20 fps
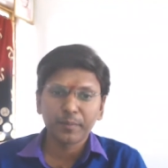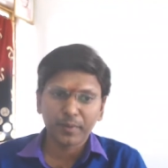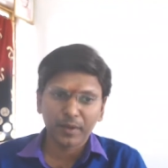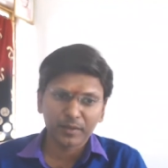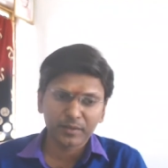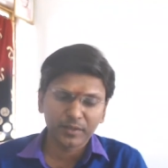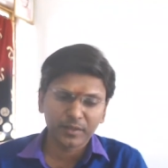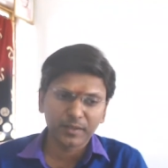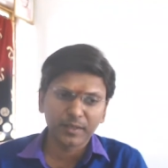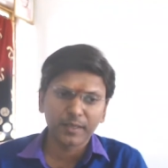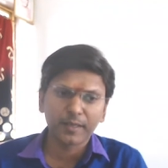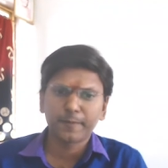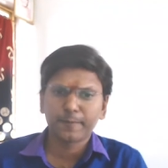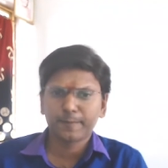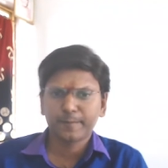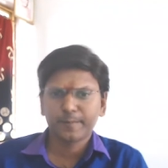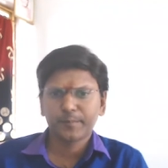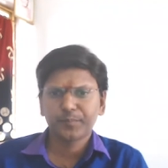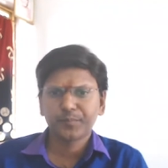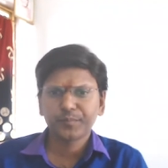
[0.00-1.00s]
பார்த்துக்கிறேன்
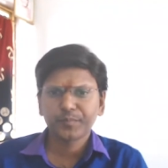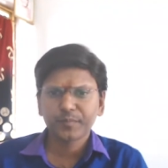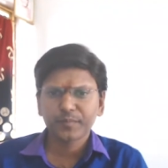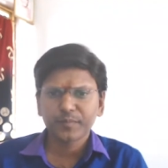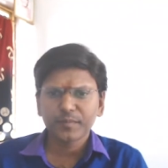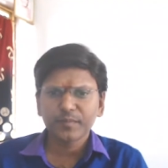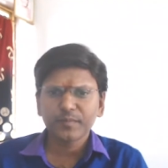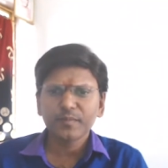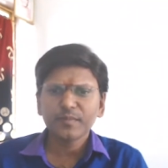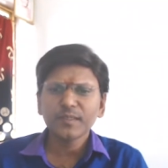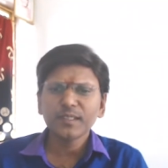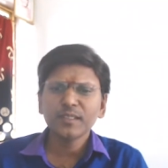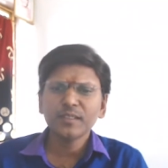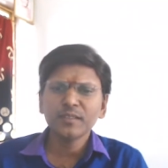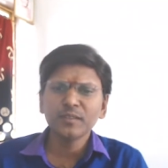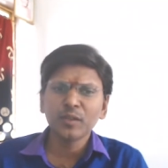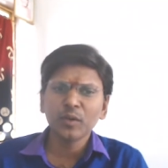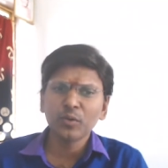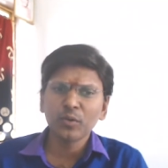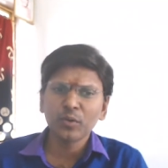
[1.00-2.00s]

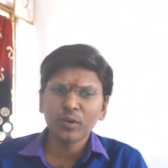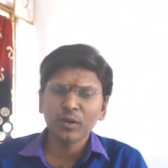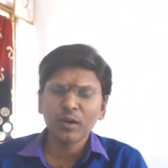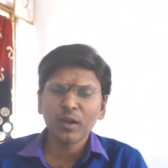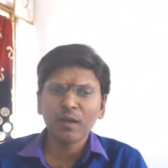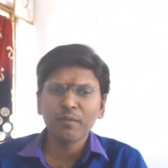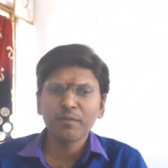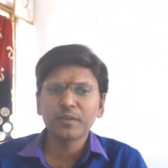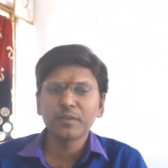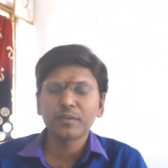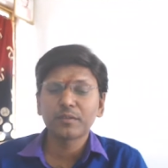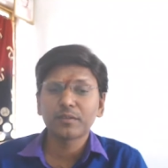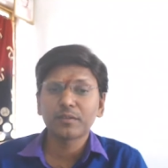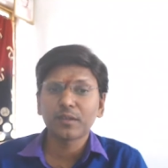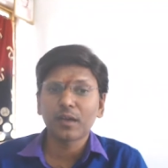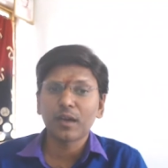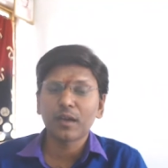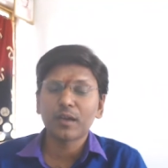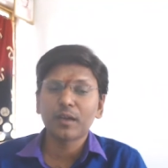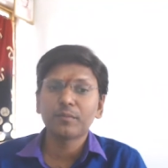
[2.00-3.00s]
இந்த கொரோனாவின்
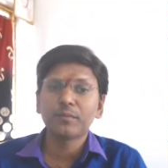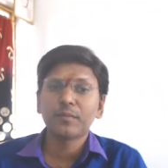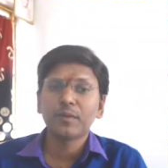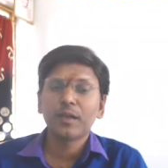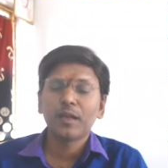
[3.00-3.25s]
தாக்கம்